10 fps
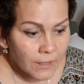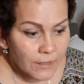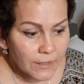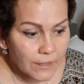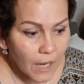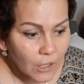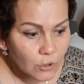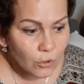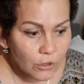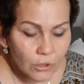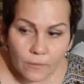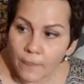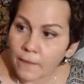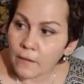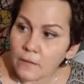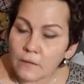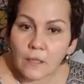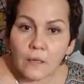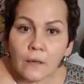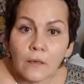И как только... Горло там заболел.
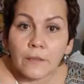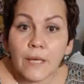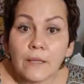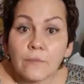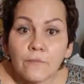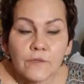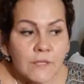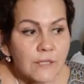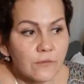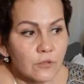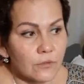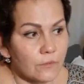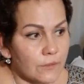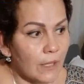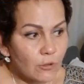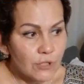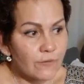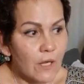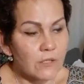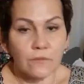Да, я, вы знаете, вот я
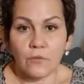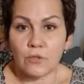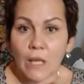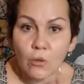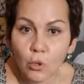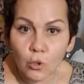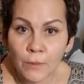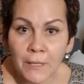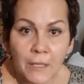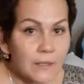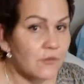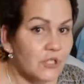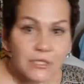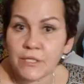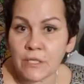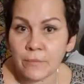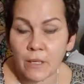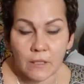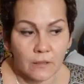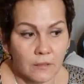удивляюсь, вот так горло у меня никогда в жизни не
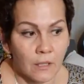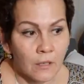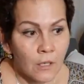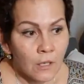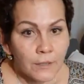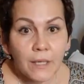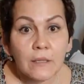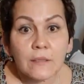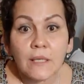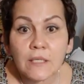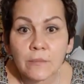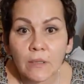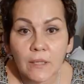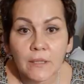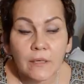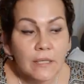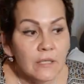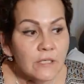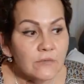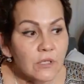болел, да. Я глотать не могла, я, я
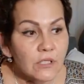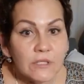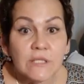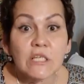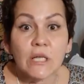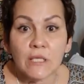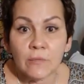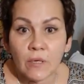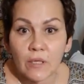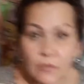знаете, вот даже дышать не могла.